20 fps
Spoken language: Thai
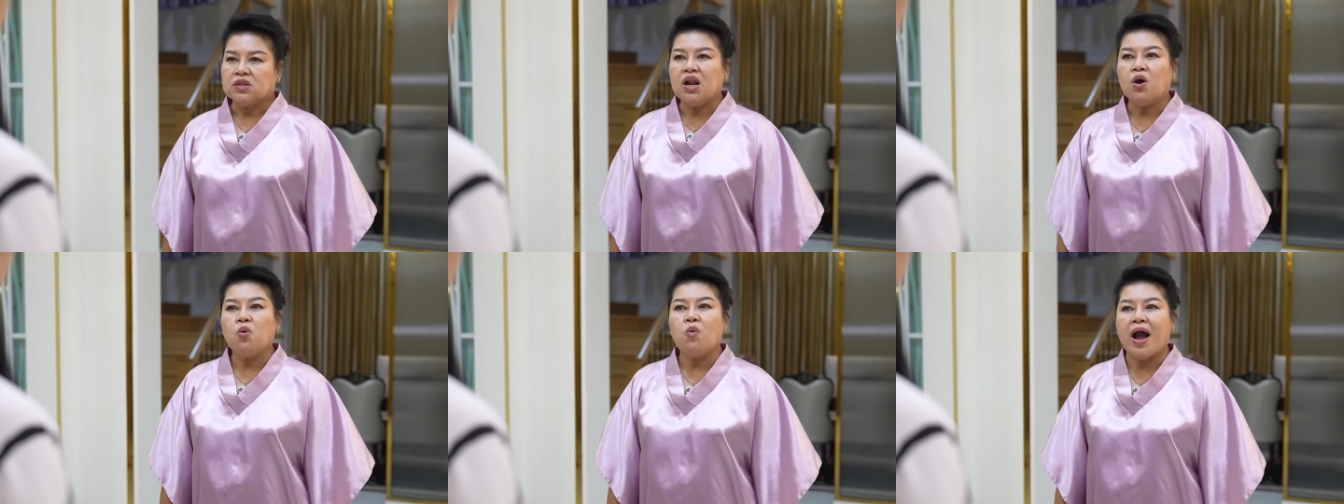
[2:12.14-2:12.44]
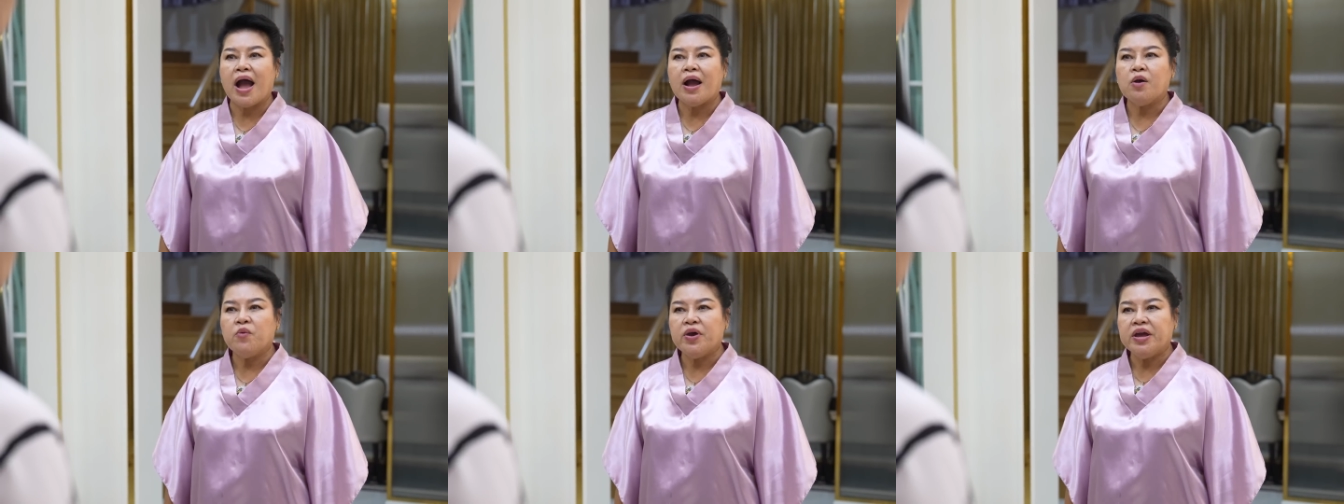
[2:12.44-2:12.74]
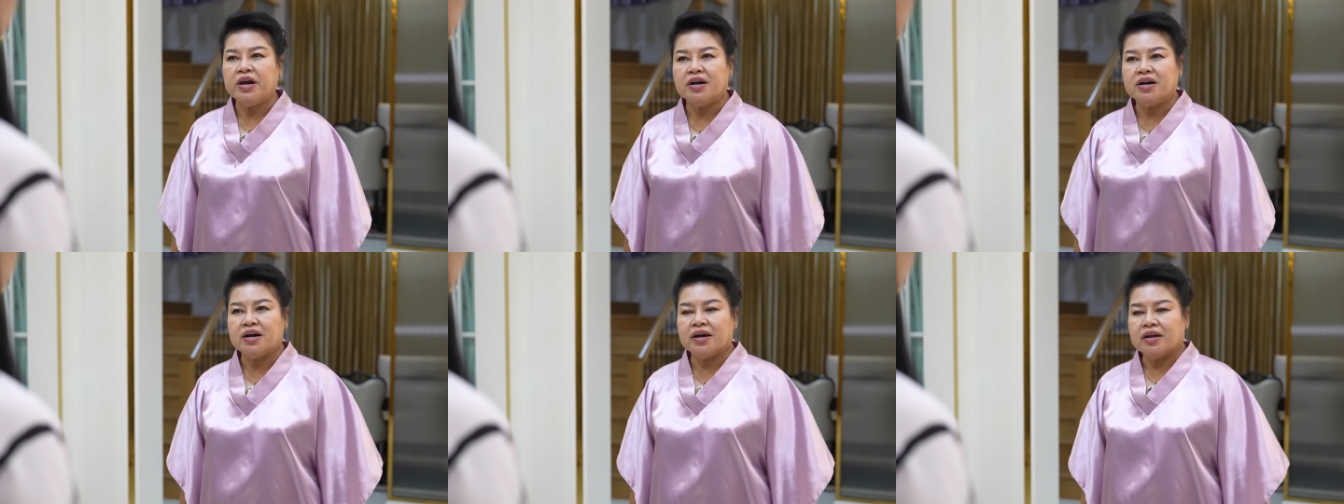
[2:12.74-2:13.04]
ระวังไว้
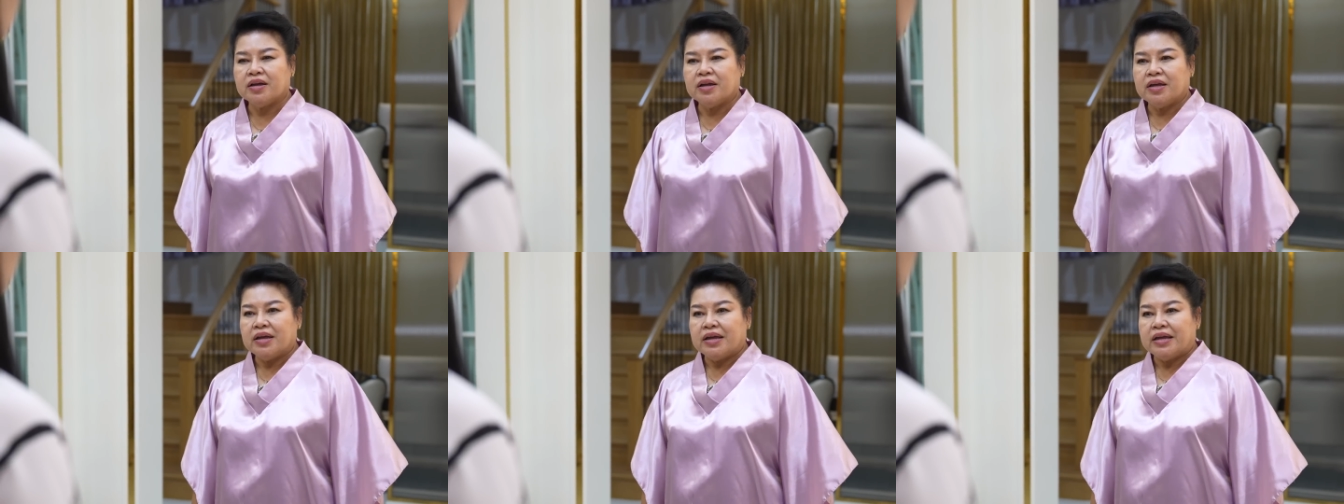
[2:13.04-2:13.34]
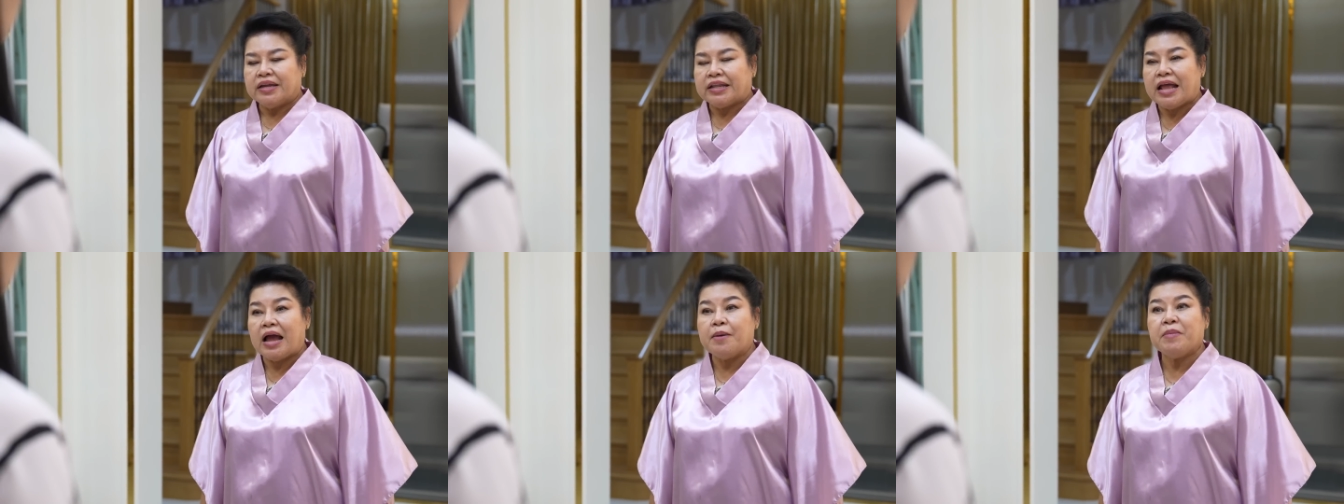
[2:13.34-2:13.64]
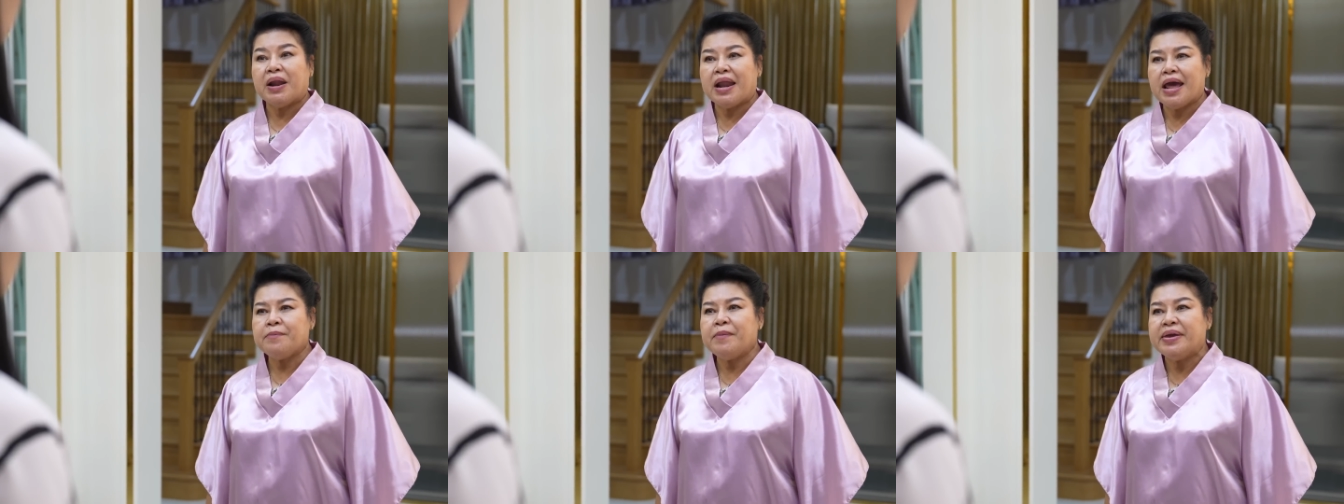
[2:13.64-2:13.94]
เถอะ
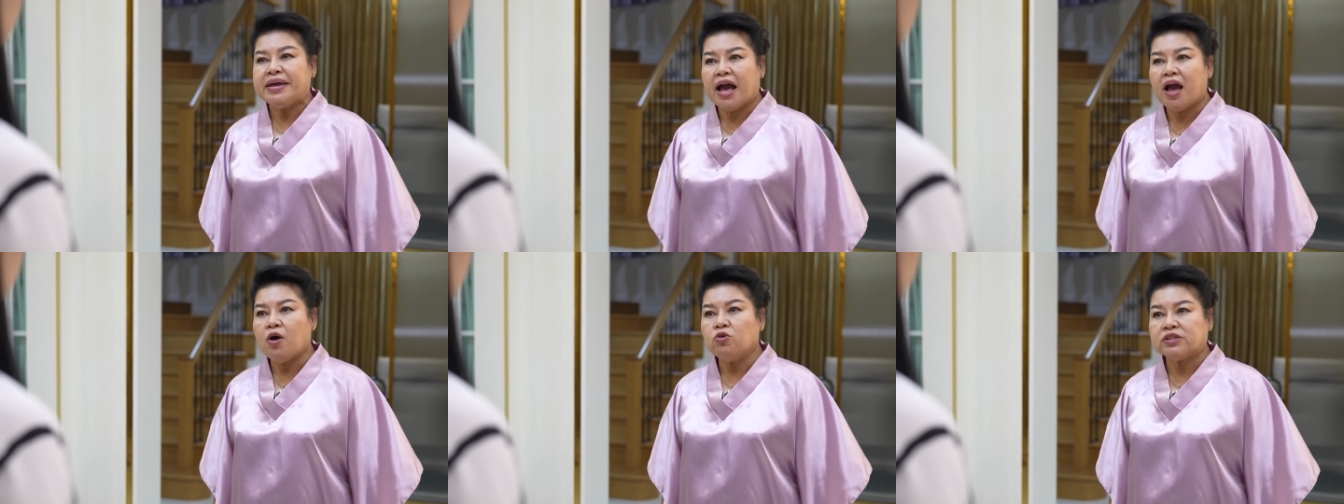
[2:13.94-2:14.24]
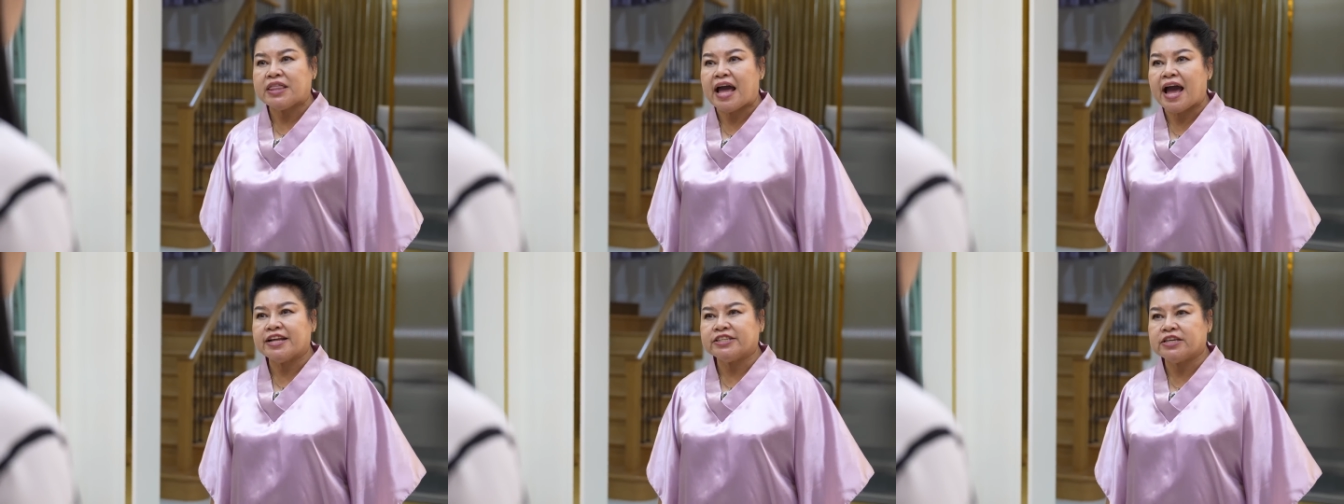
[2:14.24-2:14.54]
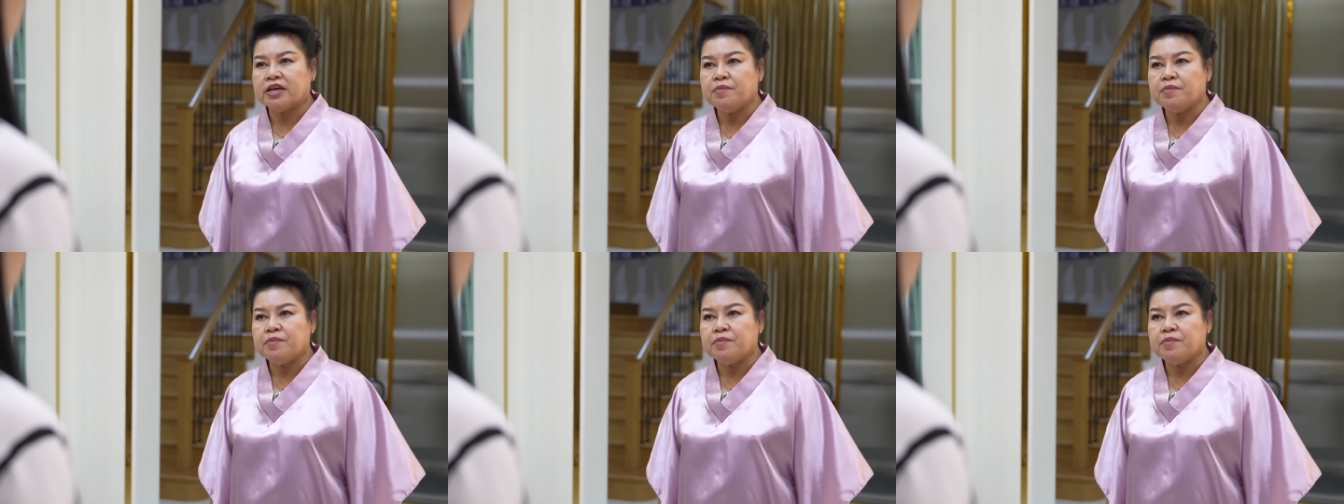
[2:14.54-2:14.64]
ทำอะไรไม่เข้าตา